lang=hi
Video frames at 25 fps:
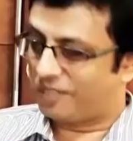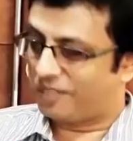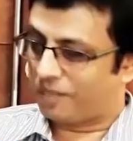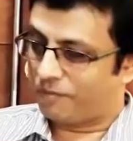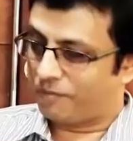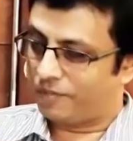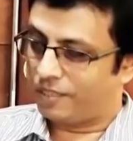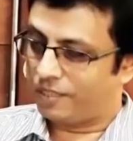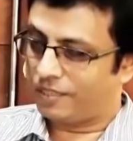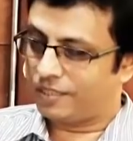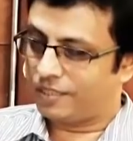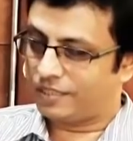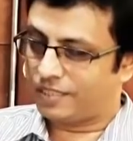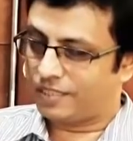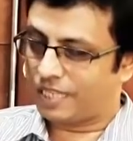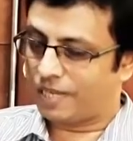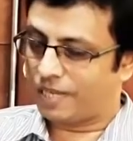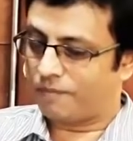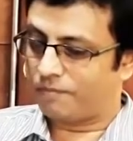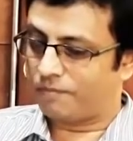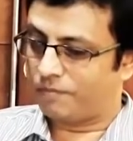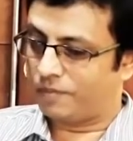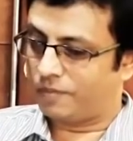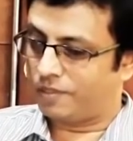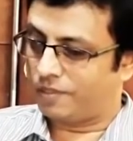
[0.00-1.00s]
तो अभी जैसे
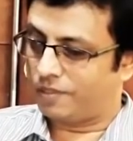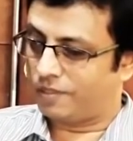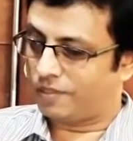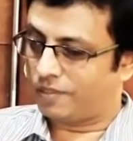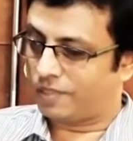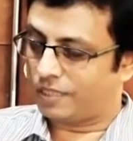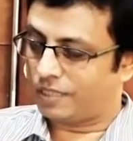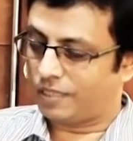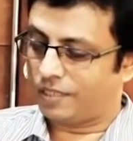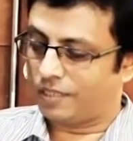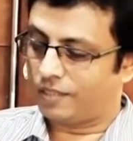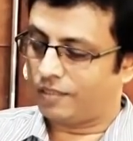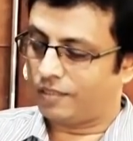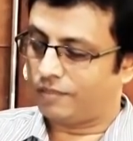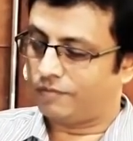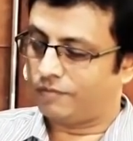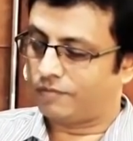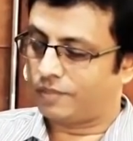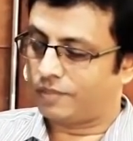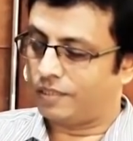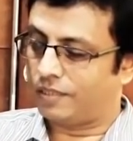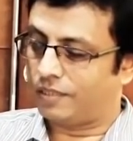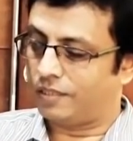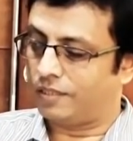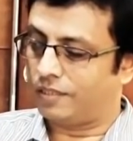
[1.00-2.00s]
आप कहा
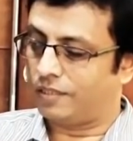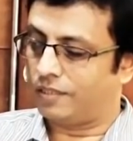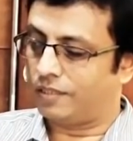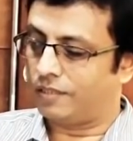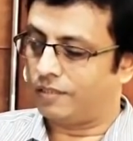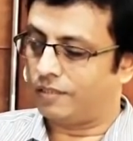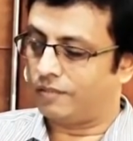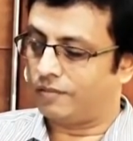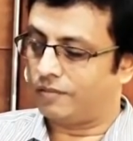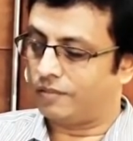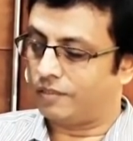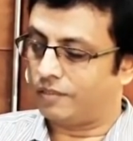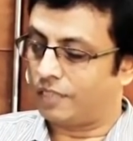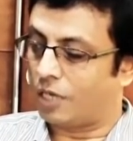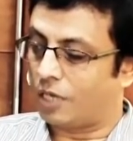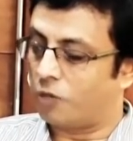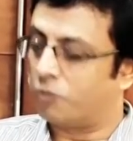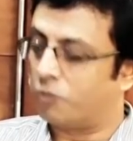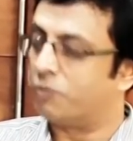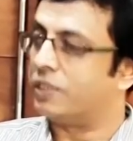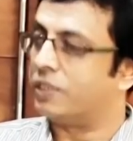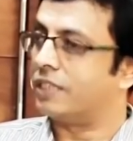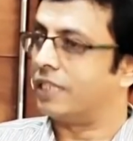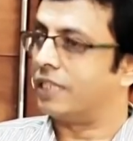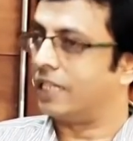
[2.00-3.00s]
कि
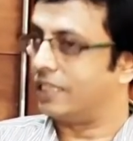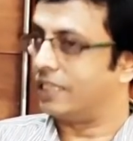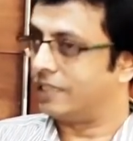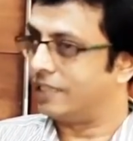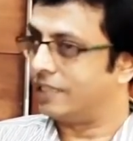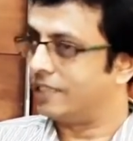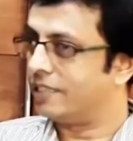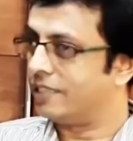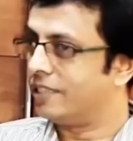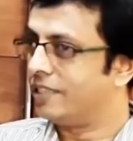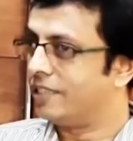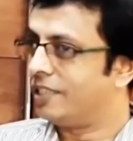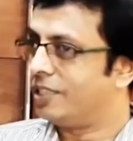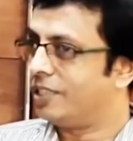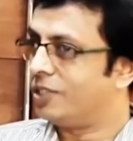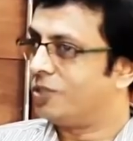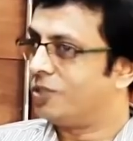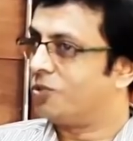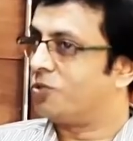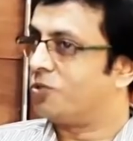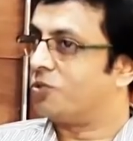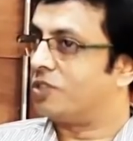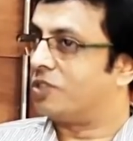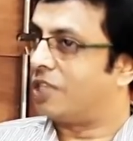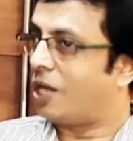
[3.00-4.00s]
दाऊ मंदरा जी
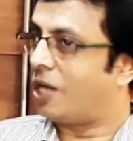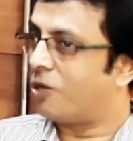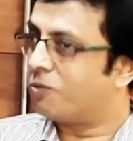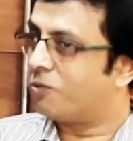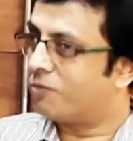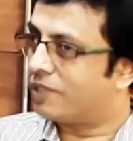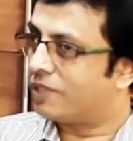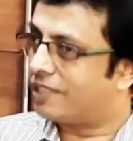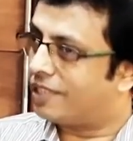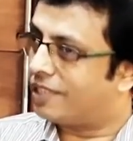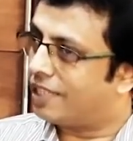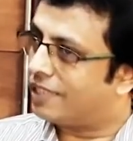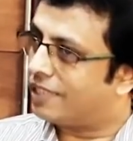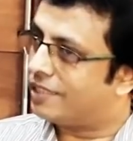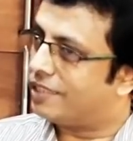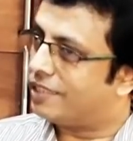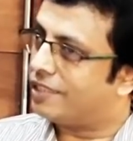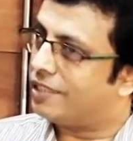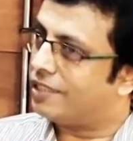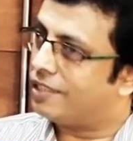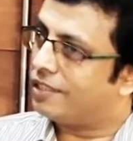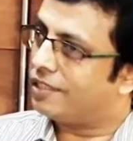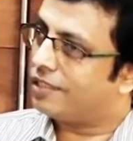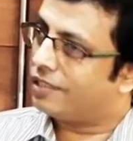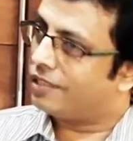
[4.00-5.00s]
तो दाऊ मंदरा
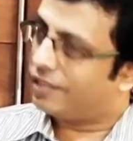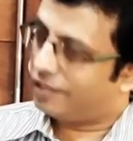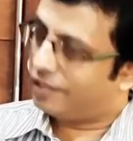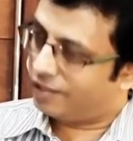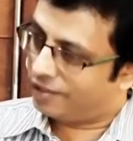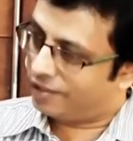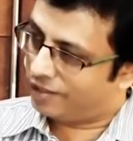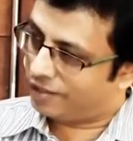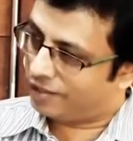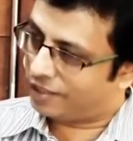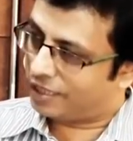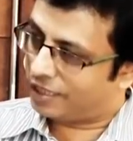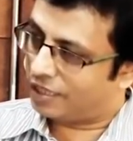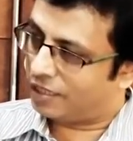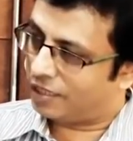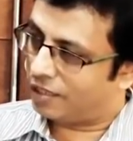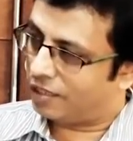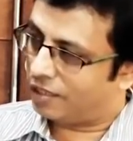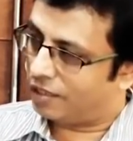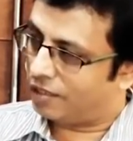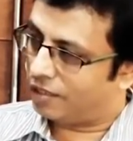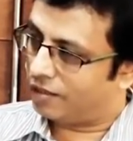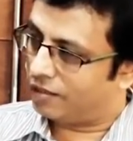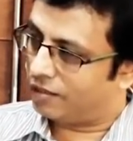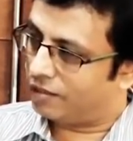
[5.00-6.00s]
जी
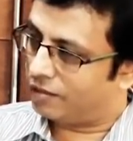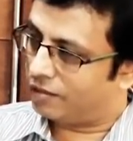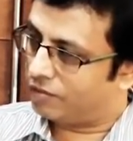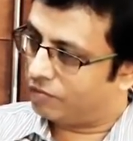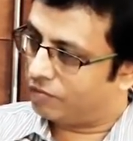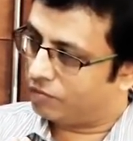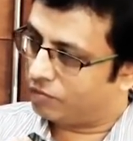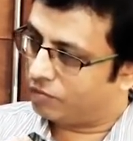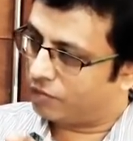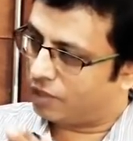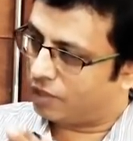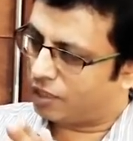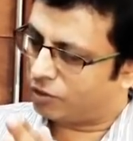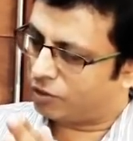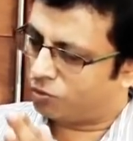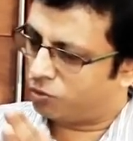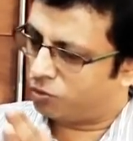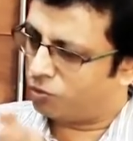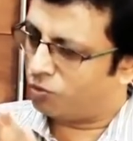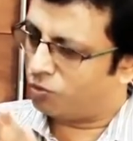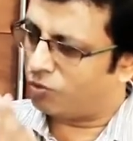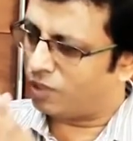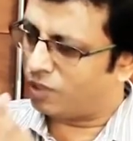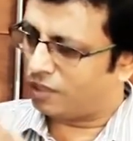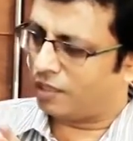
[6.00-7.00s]
का
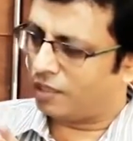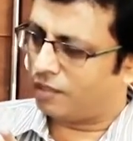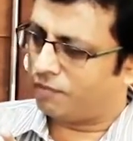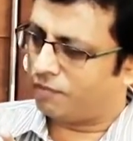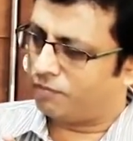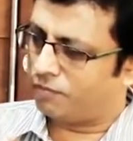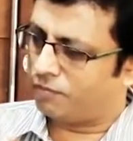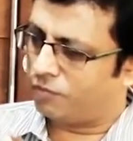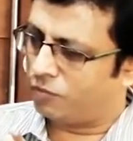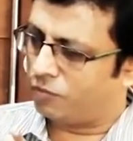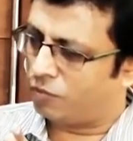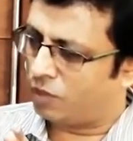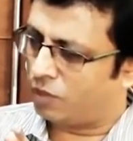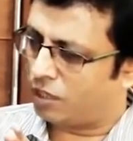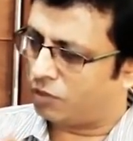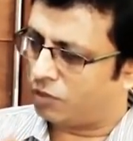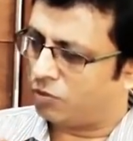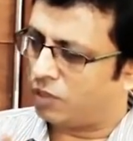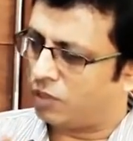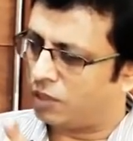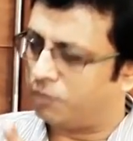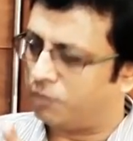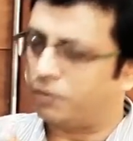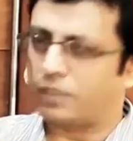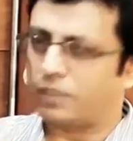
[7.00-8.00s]
थोड़ा सा
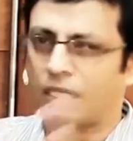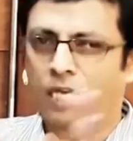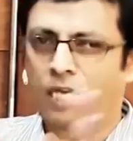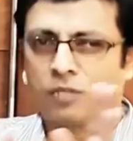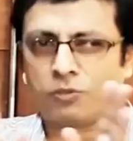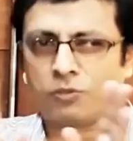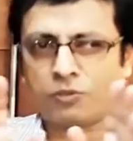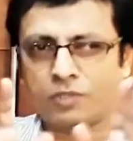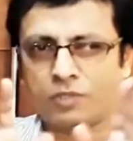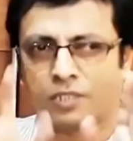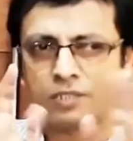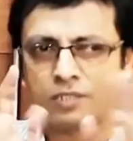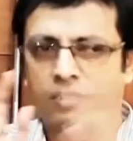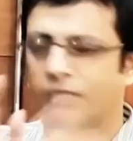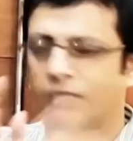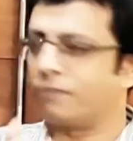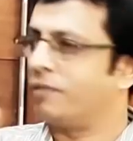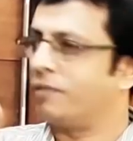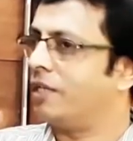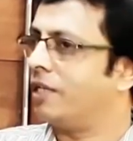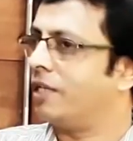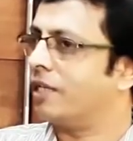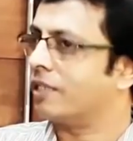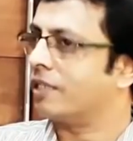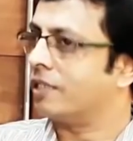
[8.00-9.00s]
बोला थोड़ा तो बता दो
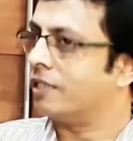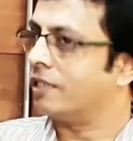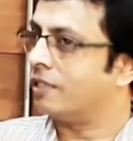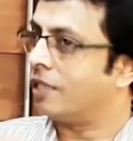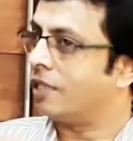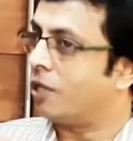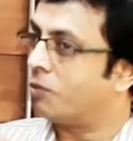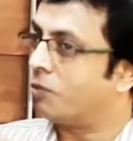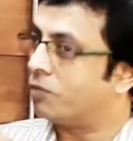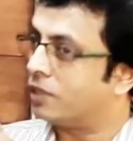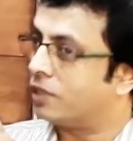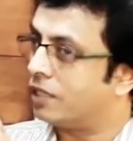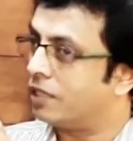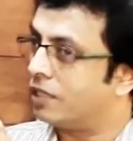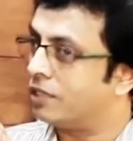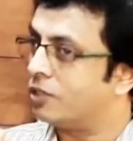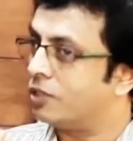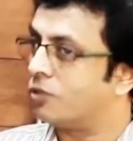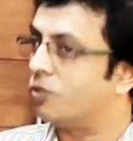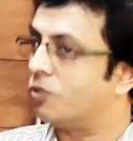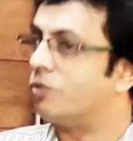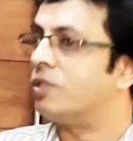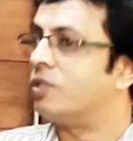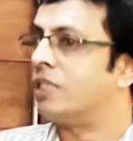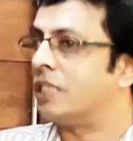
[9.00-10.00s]
दर्शक मल्ला कि दाऊ
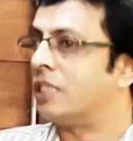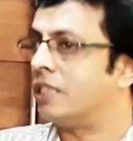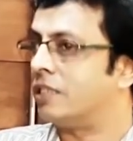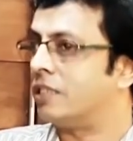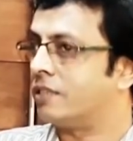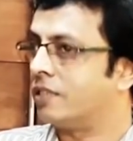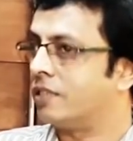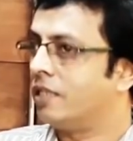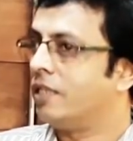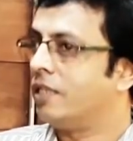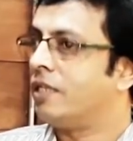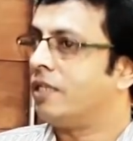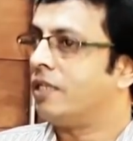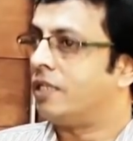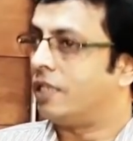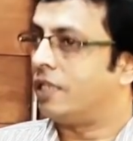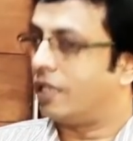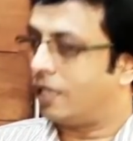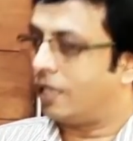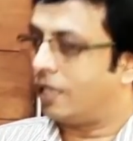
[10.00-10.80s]
मंदरा जी कौन रहीस